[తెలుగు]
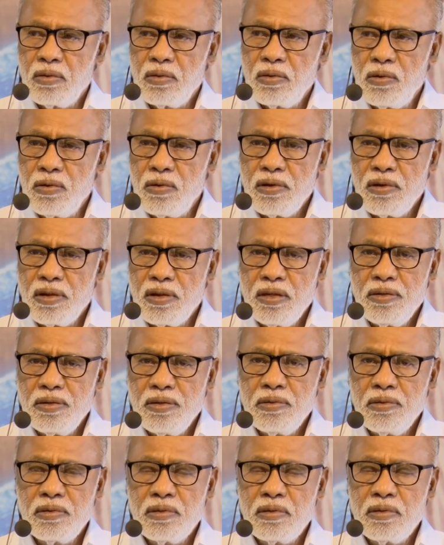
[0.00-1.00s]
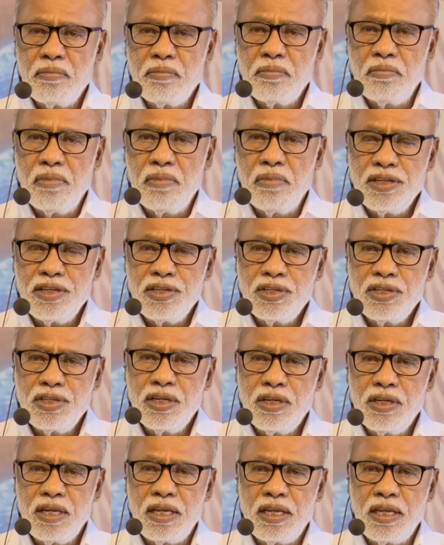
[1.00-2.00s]
గోడలను
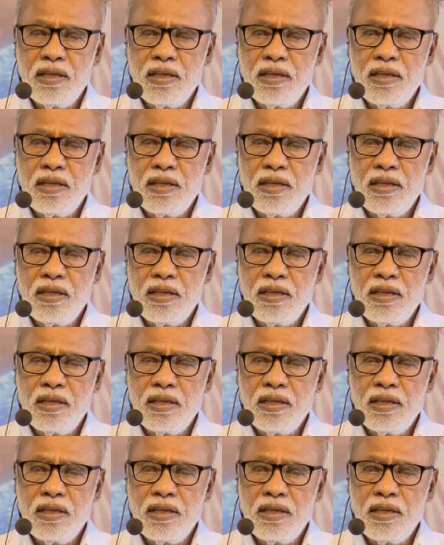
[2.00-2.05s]
మనిషిని